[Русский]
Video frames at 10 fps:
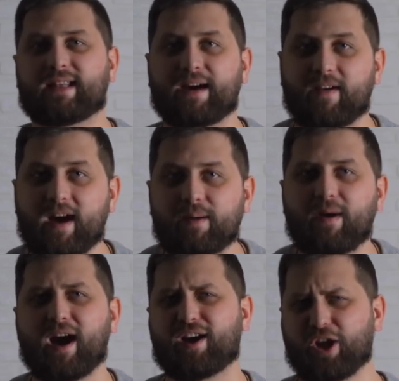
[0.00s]

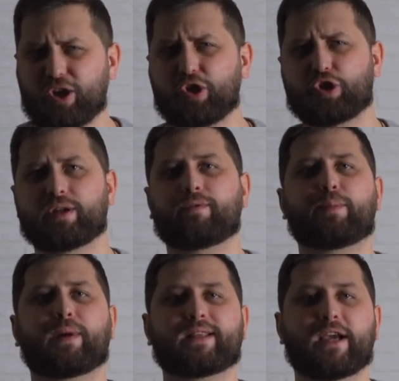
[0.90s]
товаром, ограниченно
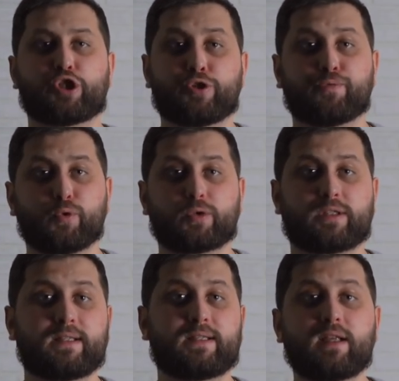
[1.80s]
выполняющим
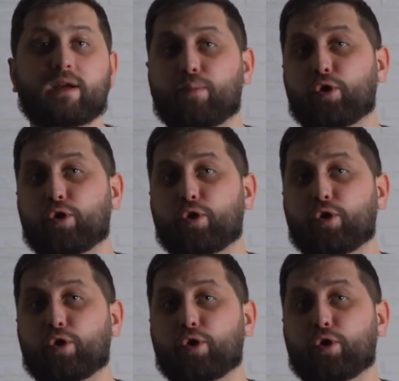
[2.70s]
функции денег,